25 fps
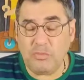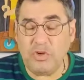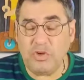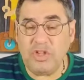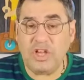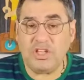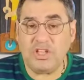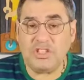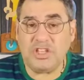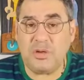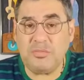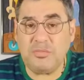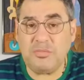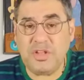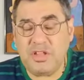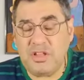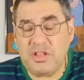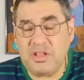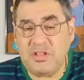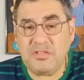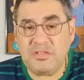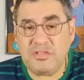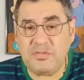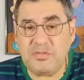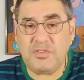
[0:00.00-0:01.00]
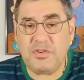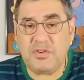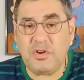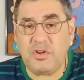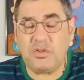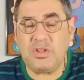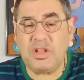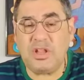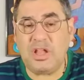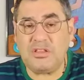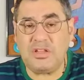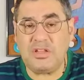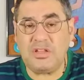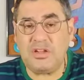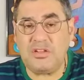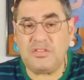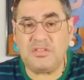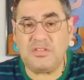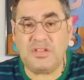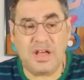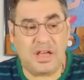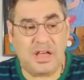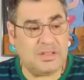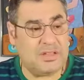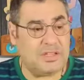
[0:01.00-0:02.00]
Bu yaşam deneyim sıfırı olanları
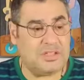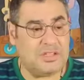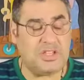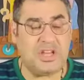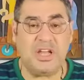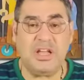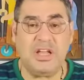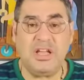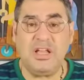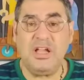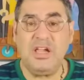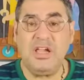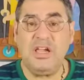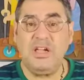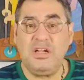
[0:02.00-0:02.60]
sadece